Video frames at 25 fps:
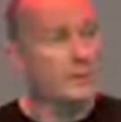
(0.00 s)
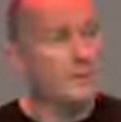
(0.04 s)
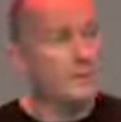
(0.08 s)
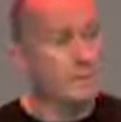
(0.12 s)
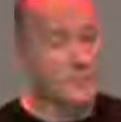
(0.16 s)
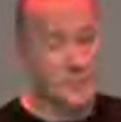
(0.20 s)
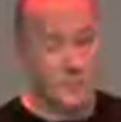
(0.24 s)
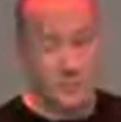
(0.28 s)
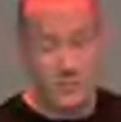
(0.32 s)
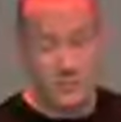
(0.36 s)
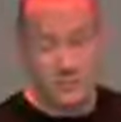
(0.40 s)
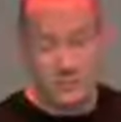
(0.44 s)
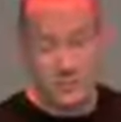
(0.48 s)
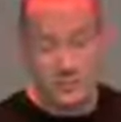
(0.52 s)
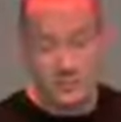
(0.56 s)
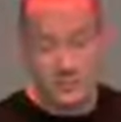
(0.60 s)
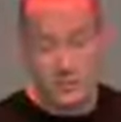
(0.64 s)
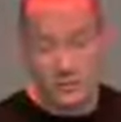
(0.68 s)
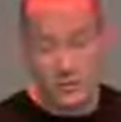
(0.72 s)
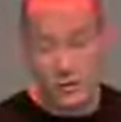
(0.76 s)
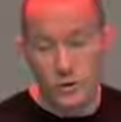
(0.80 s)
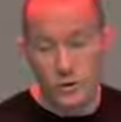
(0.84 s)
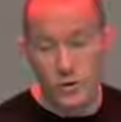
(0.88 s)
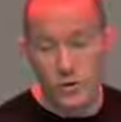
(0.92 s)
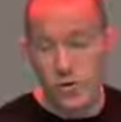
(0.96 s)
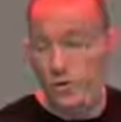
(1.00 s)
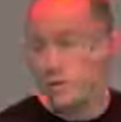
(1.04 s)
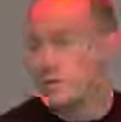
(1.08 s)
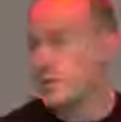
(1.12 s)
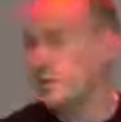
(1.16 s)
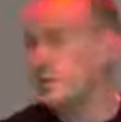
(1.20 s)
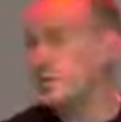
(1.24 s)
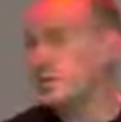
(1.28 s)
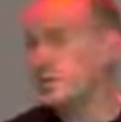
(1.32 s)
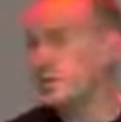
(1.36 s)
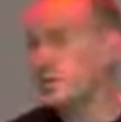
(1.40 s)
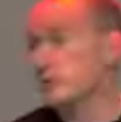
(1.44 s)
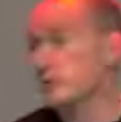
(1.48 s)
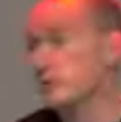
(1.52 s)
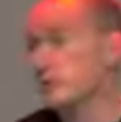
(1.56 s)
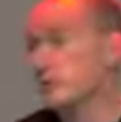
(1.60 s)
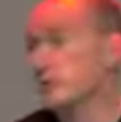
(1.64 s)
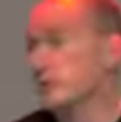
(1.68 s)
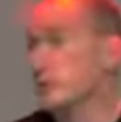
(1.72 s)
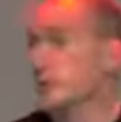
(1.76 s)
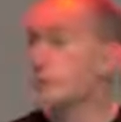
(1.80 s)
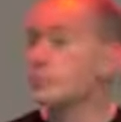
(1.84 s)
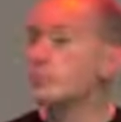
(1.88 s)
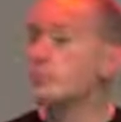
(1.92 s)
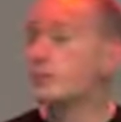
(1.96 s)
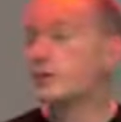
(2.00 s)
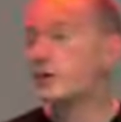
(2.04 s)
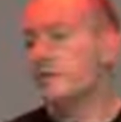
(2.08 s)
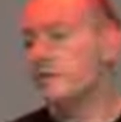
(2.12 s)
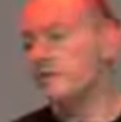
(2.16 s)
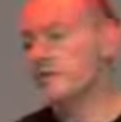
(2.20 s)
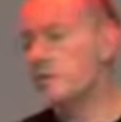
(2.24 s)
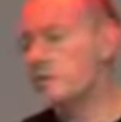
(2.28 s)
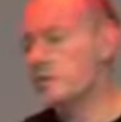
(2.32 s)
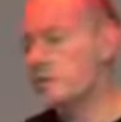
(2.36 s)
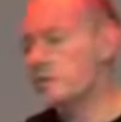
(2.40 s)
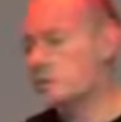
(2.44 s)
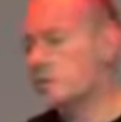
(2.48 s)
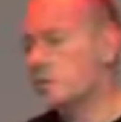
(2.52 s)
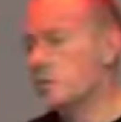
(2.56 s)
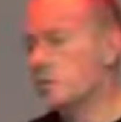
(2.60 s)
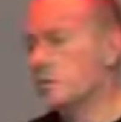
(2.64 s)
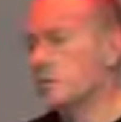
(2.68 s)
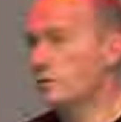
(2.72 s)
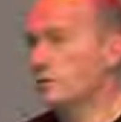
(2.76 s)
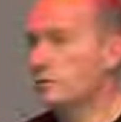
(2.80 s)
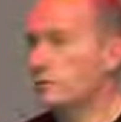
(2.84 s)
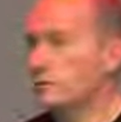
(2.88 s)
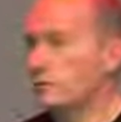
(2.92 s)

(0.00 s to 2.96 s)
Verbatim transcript: Mais c'est comme si moi, au quotidien, je disais franchement, allez, vas-y, change-toi.